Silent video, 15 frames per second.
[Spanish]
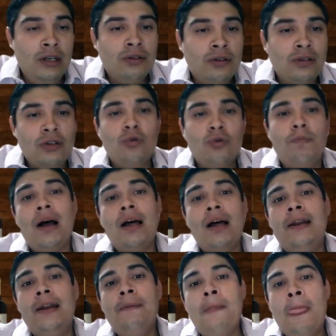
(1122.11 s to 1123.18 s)
Entonces su
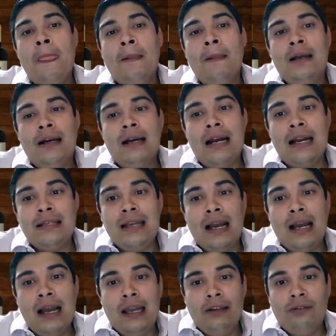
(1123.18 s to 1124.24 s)
padre,
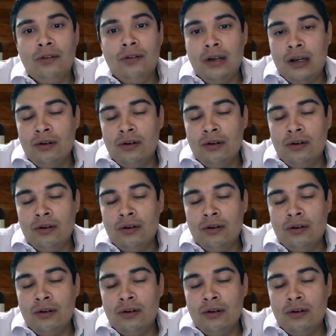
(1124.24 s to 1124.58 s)
gracias a esto,